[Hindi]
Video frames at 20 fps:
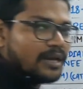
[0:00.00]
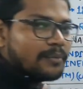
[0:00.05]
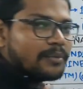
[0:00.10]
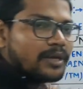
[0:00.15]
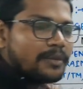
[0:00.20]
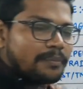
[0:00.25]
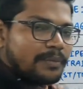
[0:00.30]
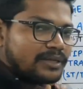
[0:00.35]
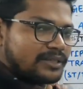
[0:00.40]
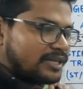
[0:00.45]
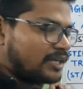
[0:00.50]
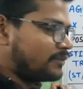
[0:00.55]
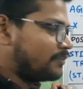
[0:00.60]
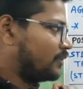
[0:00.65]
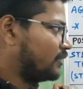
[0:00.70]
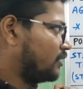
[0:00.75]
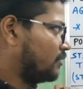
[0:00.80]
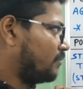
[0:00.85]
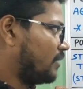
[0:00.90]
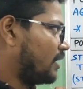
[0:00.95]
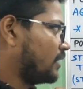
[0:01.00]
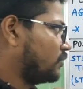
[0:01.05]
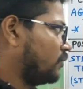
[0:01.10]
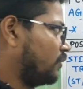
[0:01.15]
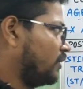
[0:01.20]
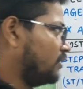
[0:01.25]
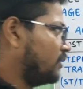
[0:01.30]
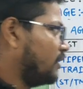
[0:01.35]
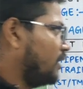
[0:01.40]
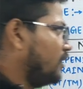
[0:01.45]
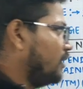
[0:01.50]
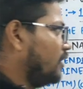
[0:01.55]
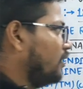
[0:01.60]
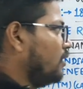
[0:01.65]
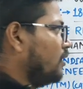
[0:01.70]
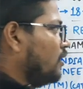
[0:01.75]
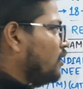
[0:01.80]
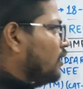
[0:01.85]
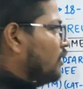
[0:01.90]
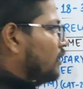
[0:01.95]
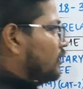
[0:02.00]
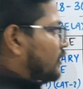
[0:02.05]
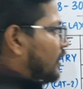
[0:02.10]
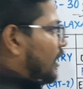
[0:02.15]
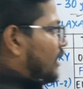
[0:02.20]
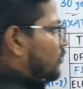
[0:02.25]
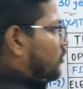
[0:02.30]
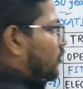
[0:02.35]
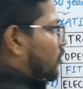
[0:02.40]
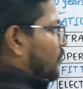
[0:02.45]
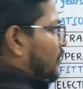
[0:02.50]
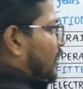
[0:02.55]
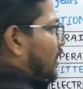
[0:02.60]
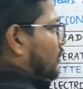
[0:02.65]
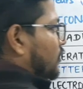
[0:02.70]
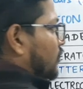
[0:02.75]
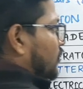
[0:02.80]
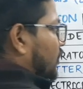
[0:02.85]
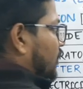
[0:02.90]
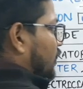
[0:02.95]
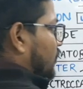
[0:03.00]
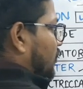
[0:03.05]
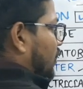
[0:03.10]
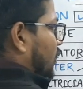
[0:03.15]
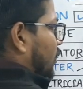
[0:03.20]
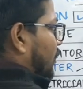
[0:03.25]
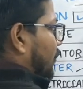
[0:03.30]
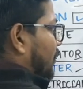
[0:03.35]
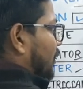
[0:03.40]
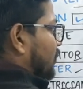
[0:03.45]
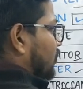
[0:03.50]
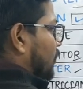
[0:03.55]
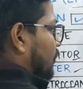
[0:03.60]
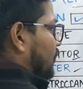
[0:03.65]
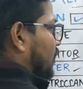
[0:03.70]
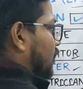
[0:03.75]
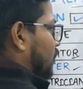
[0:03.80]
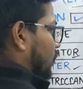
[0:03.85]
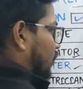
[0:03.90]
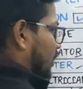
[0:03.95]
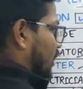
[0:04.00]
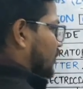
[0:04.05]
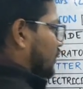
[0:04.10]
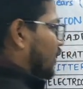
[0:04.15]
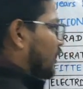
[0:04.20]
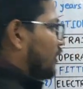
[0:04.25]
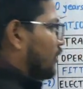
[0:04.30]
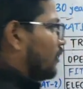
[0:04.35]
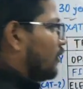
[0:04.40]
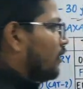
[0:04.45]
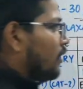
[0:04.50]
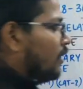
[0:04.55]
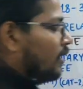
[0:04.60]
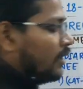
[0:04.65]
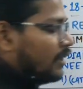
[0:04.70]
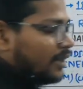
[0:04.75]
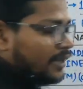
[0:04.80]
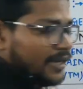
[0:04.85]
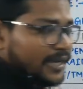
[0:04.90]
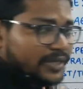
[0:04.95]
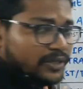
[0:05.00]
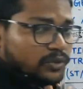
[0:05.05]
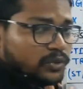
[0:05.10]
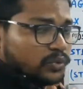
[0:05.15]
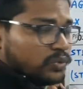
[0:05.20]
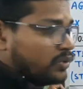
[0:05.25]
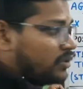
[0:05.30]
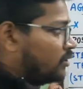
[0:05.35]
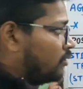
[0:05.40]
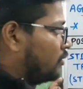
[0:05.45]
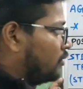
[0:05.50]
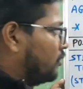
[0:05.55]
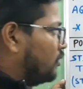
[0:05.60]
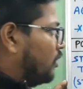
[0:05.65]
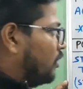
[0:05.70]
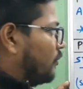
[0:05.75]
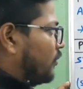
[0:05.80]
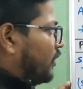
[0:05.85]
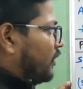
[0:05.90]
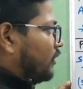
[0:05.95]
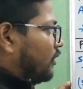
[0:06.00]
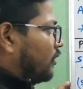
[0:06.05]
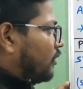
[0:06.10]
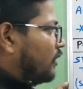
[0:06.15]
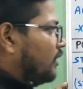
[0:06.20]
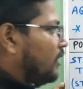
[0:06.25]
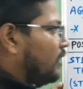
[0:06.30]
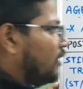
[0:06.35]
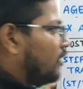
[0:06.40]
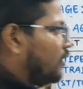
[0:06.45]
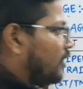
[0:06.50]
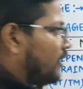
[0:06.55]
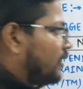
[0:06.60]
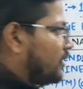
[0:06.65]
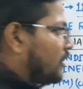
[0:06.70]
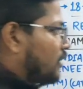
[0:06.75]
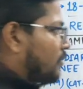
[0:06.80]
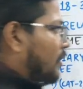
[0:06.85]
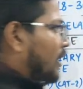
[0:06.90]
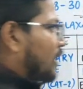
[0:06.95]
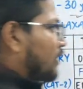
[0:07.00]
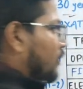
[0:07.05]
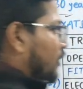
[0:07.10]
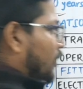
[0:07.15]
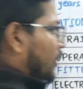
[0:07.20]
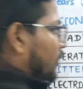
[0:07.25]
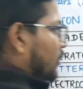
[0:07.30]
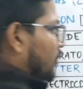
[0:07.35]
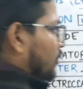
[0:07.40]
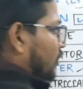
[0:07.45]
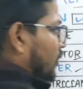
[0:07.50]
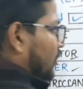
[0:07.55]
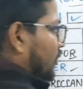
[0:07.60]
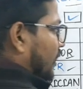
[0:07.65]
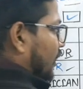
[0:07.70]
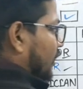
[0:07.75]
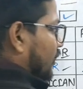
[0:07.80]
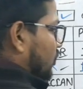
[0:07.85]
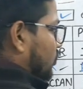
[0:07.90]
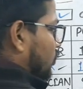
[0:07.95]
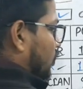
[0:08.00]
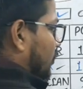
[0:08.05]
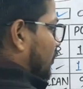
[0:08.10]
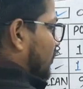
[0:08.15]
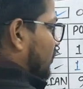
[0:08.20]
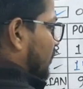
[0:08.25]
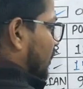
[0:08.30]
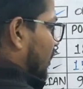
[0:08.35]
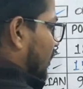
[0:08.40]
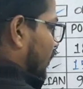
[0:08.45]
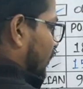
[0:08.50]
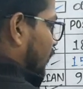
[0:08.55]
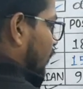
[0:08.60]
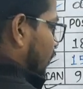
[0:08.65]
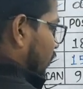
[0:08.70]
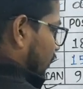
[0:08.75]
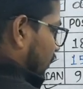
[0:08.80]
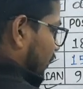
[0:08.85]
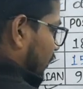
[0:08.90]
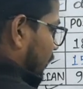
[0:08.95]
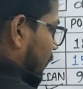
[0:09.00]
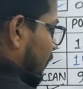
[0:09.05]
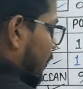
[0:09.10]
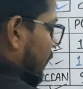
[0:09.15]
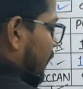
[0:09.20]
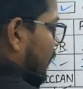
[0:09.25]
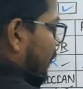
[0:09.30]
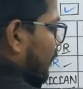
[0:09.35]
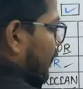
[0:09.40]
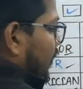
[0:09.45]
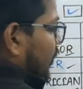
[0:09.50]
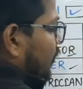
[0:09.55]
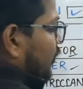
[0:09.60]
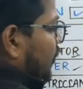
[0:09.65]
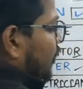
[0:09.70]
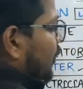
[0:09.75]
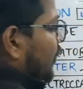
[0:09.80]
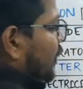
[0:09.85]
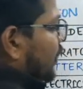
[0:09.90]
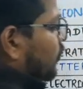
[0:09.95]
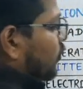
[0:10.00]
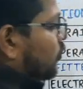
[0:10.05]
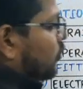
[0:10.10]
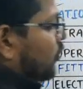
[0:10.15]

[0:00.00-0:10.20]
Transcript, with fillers: में आपके पचास मार्क्स होने चाहिए साइंस और मैथ टेंथ में आपका सब्जेक्ट होना चाहिए एज जो तो ऑपरेटर के लिए अगर एज की बात करें तो अठारह से चौबीस साल है ठीक है फिल्टर के लिए